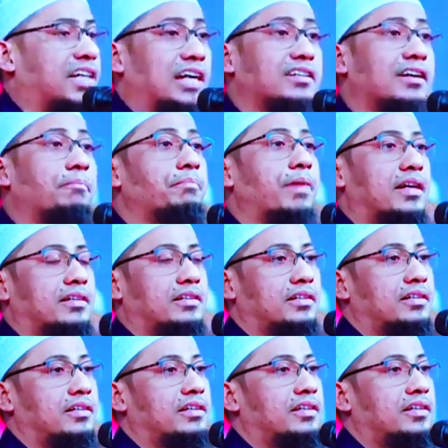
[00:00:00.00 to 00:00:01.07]
চার নম্বর
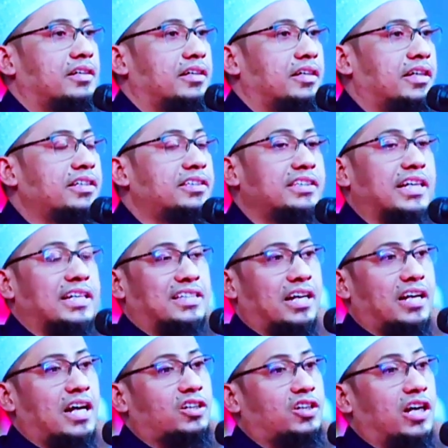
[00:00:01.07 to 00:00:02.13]
ইদিয়া
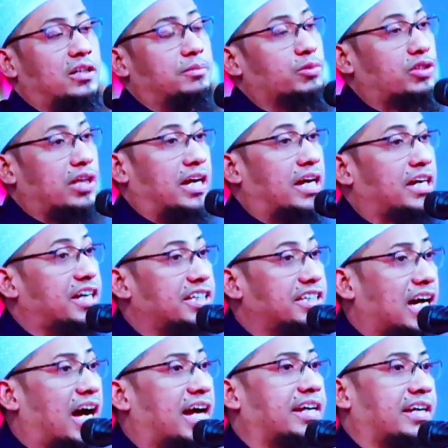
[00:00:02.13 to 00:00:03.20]
তালাক্কাল
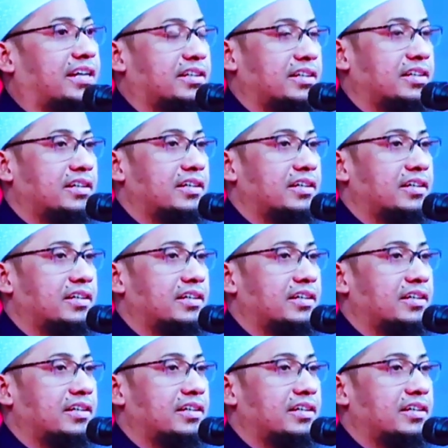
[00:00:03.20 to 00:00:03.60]
মুতালাক্কিয়ানে